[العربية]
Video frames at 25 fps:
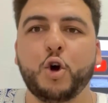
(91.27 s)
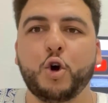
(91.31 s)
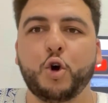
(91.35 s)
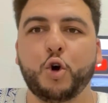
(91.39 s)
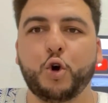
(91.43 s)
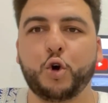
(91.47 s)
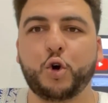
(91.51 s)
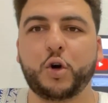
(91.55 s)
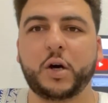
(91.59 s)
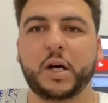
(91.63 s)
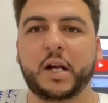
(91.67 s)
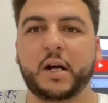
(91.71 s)

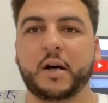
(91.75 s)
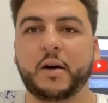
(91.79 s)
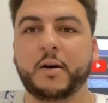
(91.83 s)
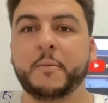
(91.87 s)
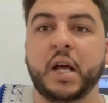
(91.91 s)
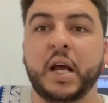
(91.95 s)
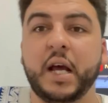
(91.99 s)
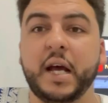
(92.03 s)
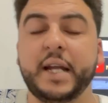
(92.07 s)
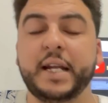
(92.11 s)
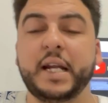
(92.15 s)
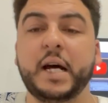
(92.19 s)
اخرى
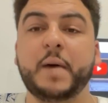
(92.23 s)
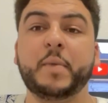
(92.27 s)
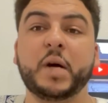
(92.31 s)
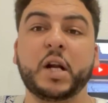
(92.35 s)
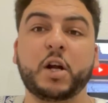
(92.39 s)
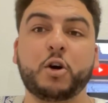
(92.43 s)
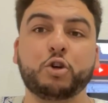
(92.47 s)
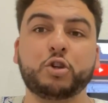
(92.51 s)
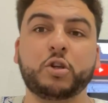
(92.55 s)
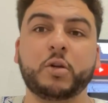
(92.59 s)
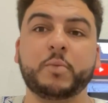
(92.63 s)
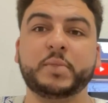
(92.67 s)
نعم
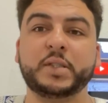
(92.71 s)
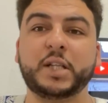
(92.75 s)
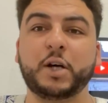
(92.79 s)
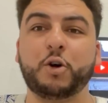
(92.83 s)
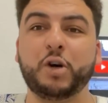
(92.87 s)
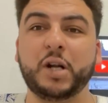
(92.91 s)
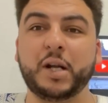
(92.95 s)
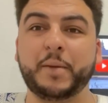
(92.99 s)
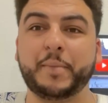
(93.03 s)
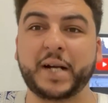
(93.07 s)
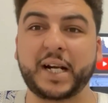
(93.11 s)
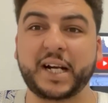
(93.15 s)
الخوت نبداو
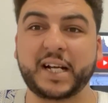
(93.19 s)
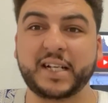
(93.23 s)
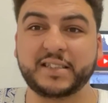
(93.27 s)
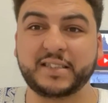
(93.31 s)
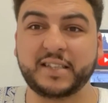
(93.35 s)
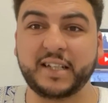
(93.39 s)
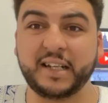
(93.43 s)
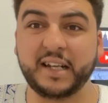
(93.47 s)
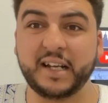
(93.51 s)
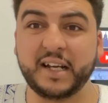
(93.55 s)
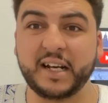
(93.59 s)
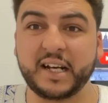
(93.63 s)
على
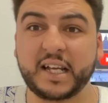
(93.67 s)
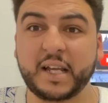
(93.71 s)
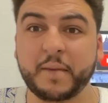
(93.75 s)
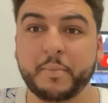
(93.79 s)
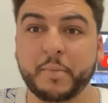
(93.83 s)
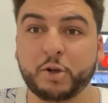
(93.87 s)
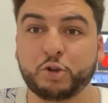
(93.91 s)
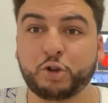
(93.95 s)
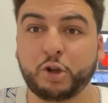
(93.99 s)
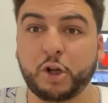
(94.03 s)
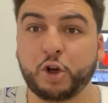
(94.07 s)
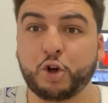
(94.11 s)
بركه الله
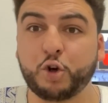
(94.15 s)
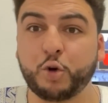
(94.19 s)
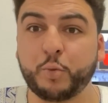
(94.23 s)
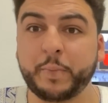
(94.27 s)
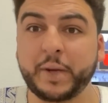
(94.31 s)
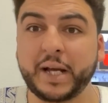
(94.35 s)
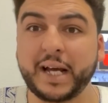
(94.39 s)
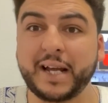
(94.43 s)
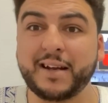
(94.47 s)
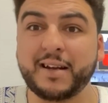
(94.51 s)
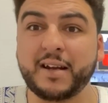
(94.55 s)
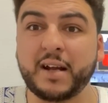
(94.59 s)
كما قلت لكم
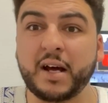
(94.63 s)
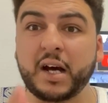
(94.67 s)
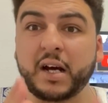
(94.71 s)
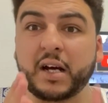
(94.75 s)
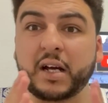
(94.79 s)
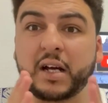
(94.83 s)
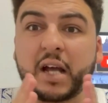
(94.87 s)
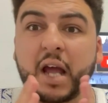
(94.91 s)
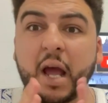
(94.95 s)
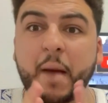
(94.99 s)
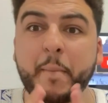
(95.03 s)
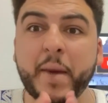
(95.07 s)
بان
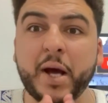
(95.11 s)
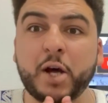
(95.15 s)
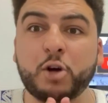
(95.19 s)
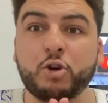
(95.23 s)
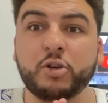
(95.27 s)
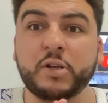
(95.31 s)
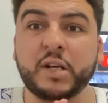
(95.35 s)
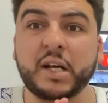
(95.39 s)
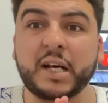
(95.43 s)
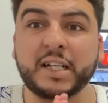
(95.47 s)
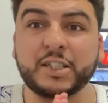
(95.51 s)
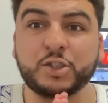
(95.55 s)
كما
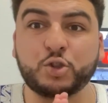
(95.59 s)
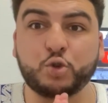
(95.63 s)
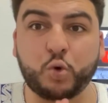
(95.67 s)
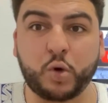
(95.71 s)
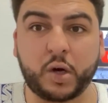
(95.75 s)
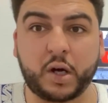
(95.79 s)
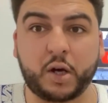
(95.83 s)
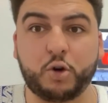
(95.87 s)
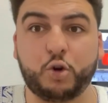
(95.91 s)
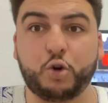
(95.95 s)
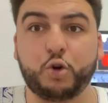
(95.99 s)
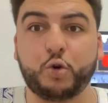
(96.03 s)
كنا
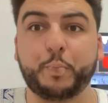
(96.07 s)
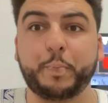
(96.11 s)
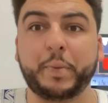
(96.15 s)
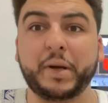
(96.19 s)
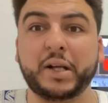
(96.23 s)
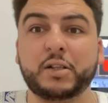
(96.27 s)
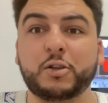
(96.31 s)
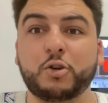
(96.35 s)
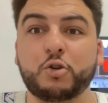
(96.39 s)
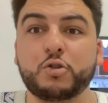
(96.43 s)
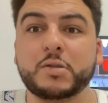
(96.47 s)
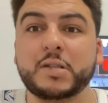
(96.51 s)
كنتوقعوا
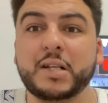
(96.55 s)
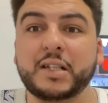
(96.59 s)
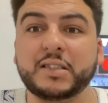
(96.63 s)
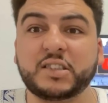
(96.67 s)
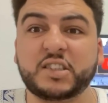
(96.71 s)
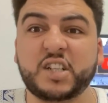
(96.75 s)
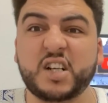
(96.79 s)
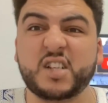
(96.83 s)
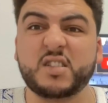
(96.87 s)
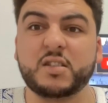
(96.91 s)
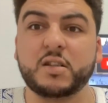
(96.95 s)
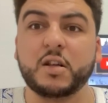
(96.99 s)
بيدرو
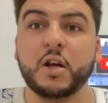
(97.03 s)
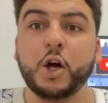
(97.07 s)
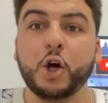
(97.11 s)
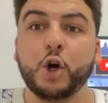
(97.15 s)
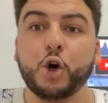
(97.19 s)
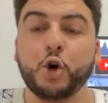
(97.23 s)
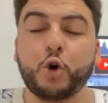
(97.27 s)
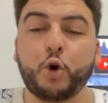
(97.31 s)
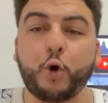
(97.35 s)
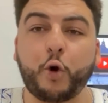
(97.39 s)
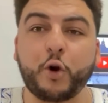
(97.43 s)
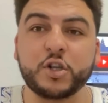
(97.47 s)
سانشيز
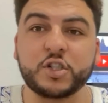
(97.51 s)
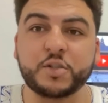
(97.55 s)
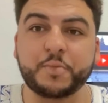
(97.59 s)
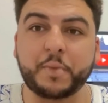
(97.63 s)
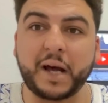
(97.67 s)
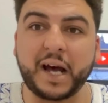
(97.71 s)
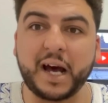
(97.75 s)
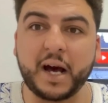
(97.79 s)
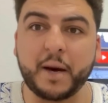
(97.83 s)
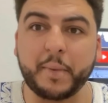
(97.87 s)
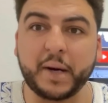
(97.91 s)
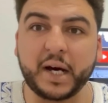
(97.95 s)
خرج
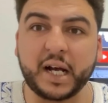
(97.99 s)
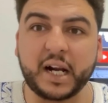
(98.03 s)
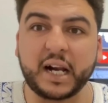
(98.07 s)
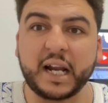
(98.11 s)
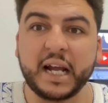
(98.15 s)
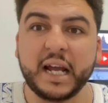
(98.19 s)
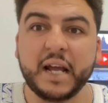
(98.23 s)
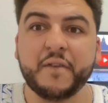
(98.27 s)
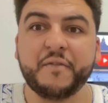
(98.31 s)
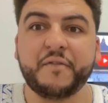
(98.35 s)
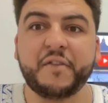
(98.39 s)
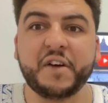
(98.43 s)
بخبر
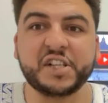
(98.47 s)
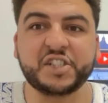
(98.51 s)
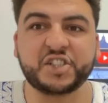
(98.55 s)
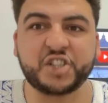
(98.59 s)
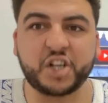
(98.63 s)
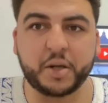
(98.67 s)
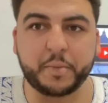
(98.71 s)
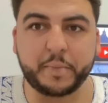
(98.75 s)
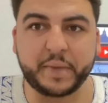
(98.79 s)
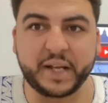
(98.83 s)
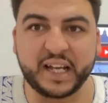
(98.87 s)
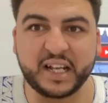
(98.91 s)

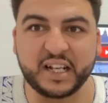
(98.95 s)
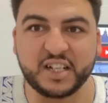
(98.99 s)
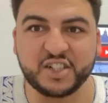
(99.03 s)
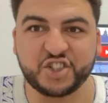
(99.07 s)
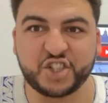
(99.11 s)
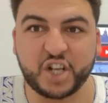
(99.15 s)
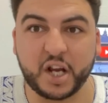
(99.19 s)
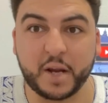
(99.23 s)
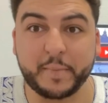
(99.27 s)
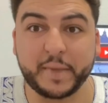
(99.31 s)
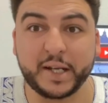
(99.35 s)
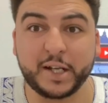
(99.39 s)
فاجئ به
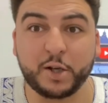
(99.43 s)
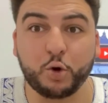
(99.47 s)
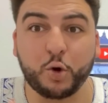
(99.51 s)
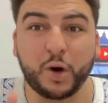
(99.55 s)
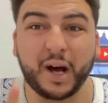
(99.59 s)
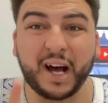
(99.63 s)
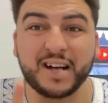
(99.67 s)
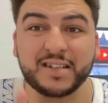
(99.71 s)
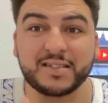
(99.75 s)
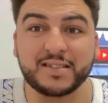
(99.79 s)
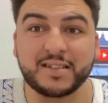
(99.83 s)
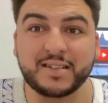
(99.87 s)
الجميع
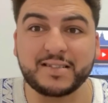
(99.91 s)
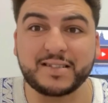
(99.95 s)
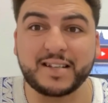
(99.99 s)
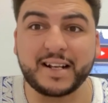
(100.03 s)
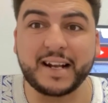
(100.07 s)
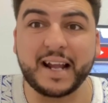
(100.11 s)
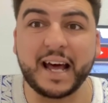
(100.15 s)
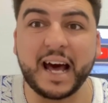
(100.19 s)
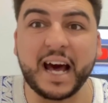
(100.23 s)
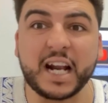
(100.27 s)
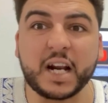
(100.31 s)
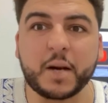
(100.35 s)

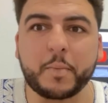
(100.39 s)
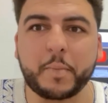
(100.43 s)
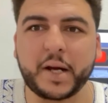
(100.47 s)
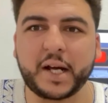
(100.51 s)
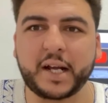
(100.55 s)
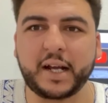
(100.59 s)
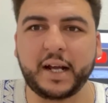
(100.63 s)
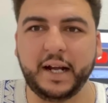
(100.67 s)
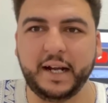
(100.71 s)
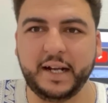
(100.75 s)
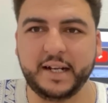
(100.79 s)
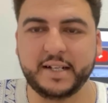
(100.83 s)
وخاصه
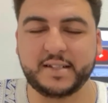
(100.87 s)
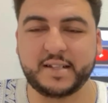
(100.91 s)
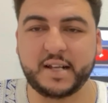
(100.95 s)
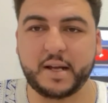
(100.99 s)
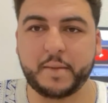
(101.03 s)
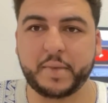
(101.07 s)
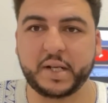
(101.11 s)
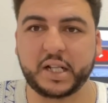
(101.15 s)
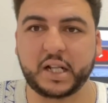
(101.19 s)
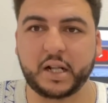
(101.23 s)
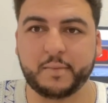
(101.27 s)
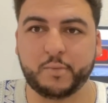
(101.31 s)
اربك
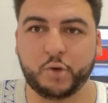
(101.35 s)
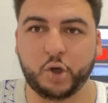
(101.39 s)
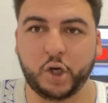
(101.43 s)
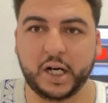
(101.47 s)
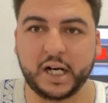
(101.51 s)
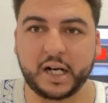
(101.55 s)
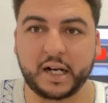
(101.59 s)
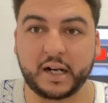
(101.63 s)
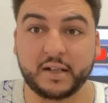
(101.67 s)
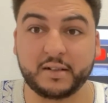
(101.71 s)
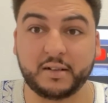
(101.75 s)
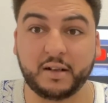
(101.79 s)
حسابات
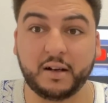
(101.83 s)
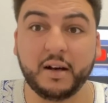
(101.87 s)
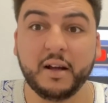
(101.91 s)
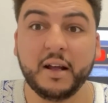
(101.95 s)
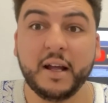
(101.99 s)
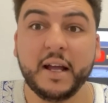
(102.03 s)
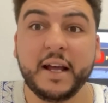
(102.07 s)
المعارضه